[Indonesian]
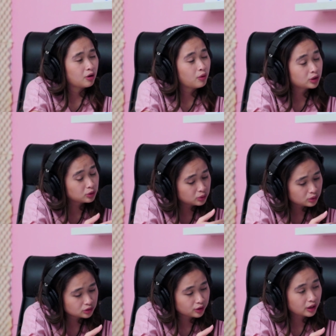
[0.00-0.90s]
Waktu
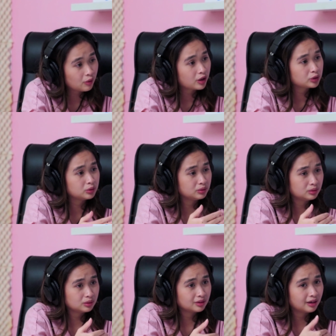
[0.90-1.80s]
sorry, waktu
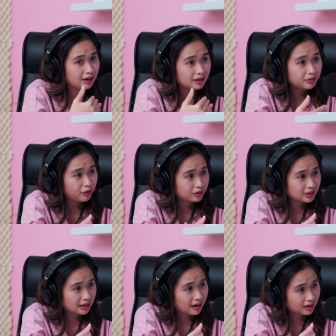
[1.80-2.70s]
uh,
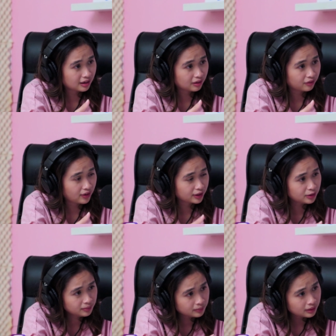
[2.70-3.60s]
difonis kanker
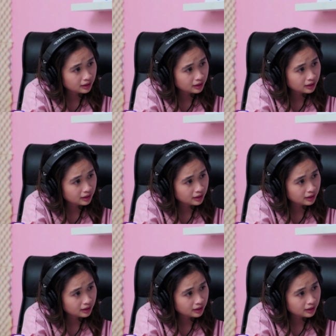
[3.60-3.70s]
ovarium